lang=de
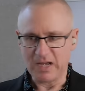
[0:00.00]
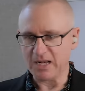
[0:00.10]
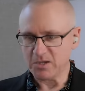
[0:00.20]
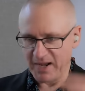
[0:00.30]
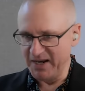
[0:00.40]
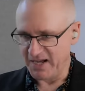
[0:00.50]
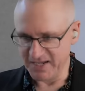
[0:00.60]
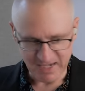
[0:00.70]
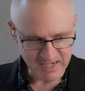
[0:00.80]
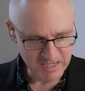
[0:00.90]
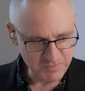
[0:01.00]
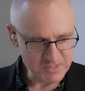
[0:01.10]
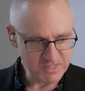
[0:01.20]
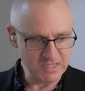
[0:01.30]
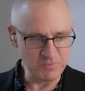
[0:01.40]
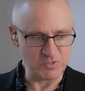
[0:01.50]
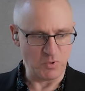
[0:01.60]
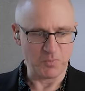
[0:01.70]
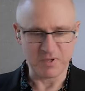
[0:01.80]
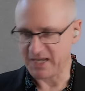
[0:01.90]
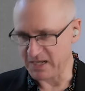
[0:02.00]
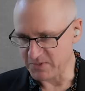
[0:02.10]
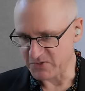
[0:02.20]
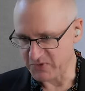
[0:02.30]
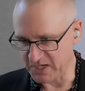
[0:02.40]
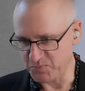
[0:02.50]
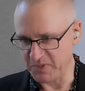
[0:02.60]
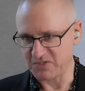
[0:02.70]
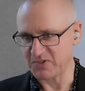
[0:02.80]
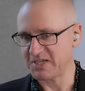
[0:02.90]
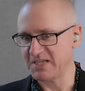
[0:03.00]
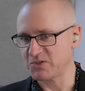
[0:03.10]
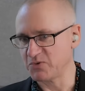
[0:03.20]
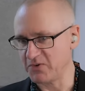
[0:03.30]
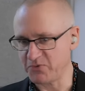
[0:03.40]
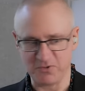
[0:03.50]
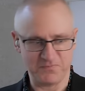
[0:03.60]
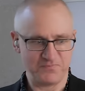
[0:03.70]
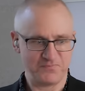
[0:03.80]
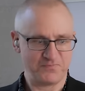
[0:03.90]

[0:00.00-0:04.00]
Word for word: allgemein an. Ja, Gibt es überhaupt Cannabis-Flashbacks? Was hältst du davon?